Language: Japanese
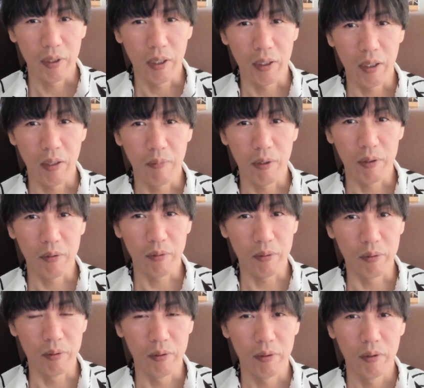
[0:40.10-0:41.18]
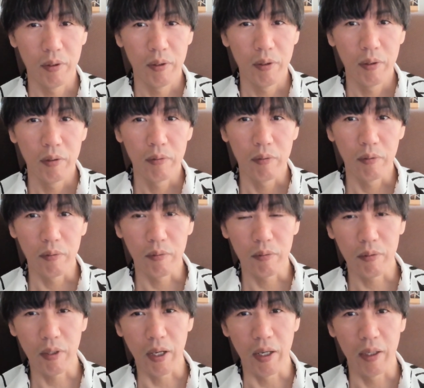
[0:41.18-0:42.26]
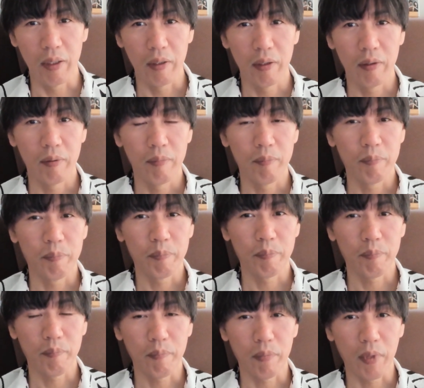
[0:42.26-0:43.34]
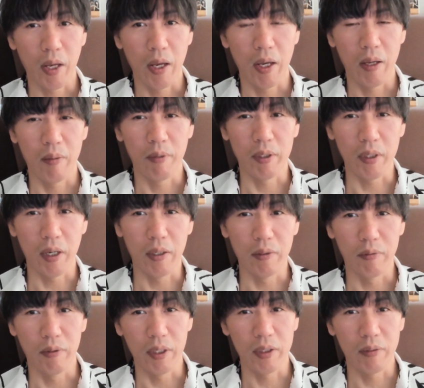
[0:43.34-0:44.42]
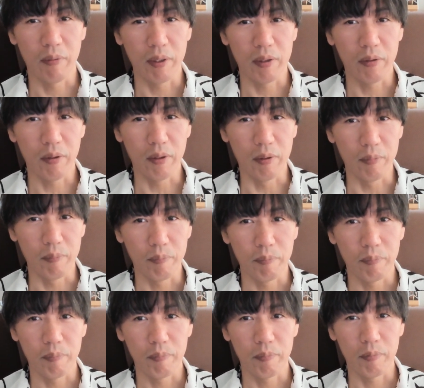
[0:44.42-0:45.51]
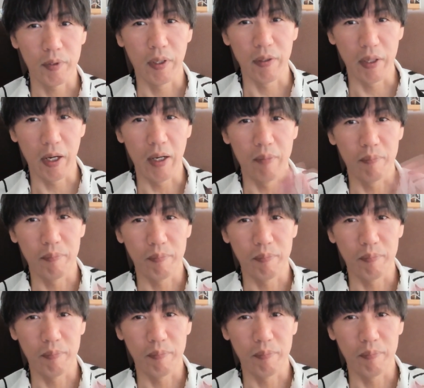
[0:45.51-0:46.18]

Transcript: 考えましょうということで、えー、またお会いしましょうさよなら